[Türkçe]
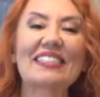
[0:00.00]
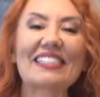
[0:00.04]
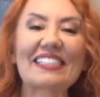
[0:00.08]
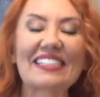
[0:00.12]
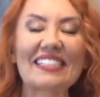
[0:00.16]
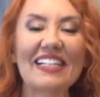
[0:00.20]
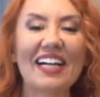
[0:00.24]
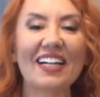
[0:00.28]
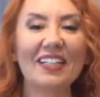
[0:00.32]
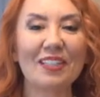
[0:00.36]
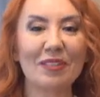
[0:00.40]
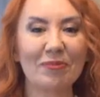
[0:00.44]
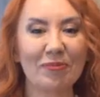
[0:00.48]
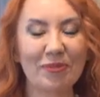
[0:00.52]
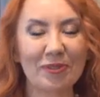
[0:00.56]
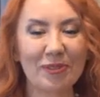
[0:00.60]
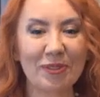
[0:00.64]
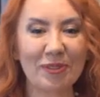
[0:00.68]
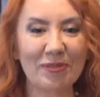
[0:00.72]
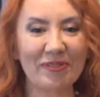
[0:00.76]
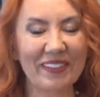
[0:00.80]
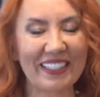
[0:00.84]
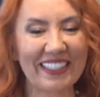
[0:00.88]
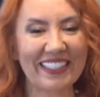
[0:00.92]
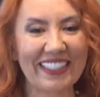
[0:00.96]
sizlerle
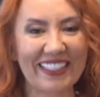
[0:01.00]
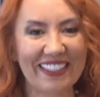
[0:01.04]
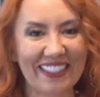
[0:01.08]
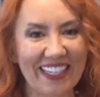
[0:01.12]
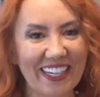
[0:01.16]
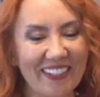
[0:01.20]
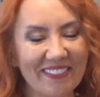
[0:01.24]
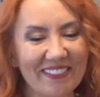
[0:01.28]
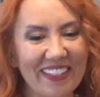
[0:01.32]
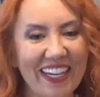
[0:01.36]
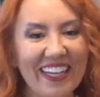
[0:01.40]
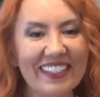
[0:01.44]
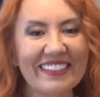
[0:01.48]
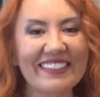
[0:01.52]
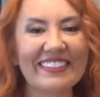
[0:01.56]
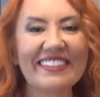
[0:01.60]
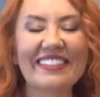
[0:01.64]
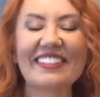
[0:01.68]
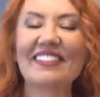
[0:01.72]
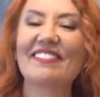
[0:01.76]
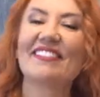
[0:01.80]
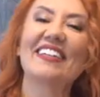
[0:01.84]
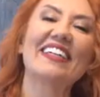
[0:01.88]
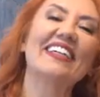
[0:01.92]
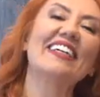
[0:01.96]
buluşmaya karar
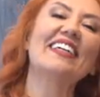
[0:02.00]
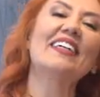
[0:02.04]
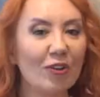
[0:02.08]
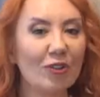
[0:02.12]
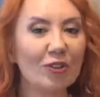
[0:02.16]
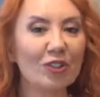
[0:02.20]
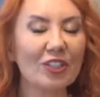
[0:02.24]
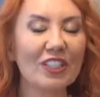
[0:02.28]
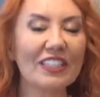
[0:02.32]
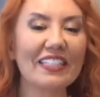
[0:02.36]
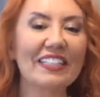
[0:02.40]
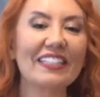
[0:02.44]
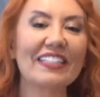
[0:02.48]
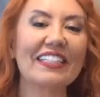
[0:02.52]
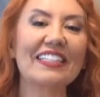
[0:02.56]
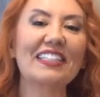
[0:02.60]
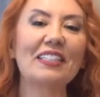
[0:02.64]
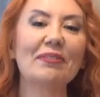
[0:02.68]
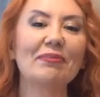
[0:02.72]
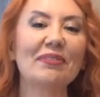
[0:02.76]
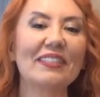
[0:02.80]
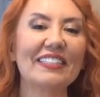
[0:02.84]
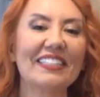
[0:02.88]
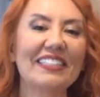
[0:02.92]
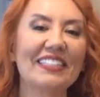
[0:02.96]
verdik ve öncelikle
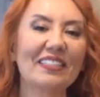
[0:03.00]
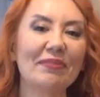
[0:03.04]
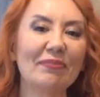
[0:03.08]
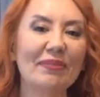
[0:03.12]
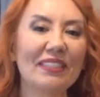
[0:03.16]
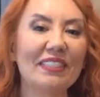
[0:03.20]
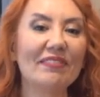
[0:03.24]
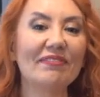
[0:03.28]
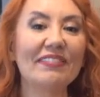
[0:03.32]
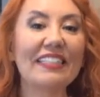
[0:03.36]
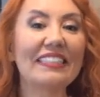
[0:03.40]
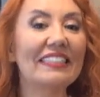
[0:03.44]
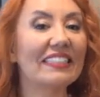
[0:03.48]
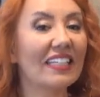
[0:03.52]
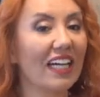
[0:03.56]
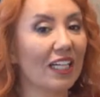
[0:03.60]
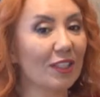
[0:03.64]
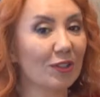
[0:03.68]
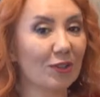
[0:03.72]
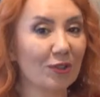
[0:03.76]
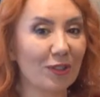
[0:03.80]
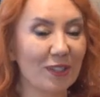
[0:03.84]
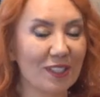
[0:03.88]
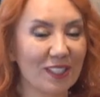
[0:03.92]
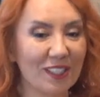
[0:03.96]
2020 Vedik
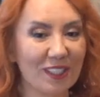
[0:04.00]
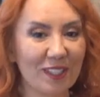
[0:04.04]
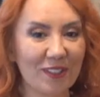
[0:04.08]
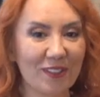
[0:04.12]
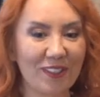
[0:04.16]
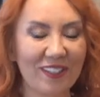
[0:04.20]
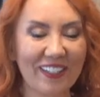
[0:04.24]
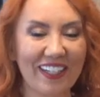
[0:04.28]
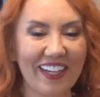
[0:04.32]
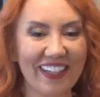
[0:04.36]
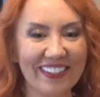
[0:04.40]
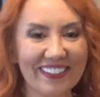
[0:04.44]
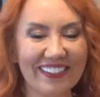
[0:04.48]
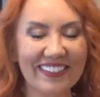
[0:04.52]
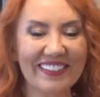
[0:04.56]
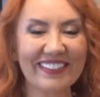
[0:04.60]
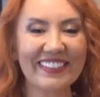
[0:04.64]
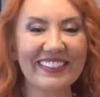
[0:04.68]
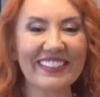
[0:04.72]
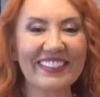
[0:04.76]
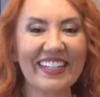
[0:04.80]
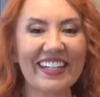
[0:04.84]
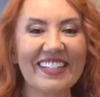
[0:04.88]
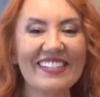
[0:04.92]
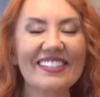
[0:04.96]
astrolojisine göre
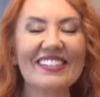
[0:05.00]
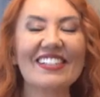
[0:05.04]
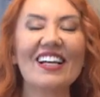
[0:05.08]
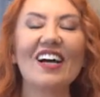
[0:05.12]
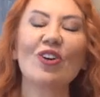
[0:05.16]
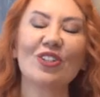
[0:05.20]
anlatacağız.